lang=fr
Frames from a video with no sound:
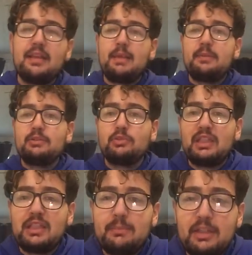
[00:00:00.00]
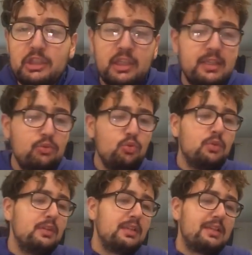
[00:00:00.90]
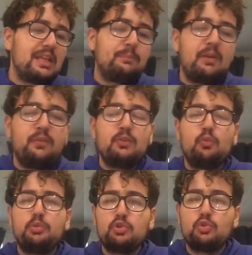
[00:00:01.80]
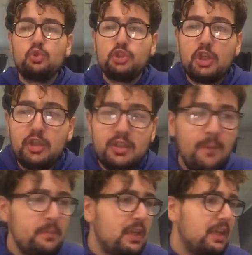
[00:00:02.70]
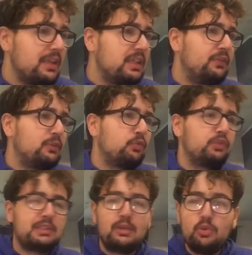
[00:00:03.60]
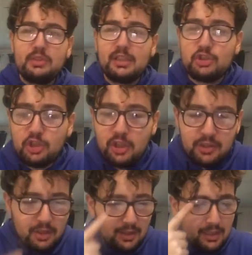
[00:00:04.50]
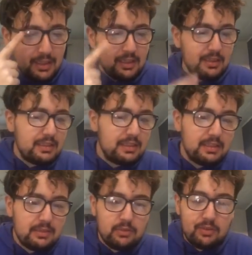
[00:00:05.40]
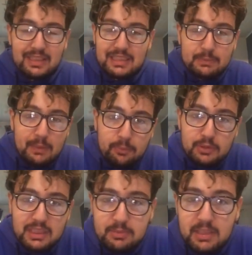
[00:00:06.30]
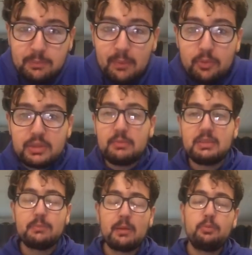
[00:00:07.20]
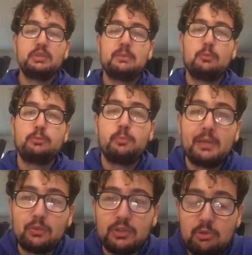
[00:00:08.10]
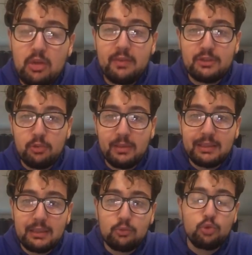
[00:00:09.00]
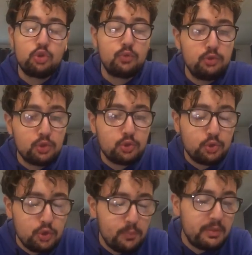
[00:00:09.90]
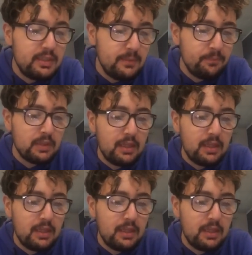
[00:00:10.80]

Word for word: et parce qu'on a des machins et tout. Il n'a pas fait confiance aux jeunes. Il fait confiance à aucun jeune. voilà, c'est pas possible, c'est pas possible, c'est pas possible. On peut pas continuer avec ce mec-là, donc je vous en supplie,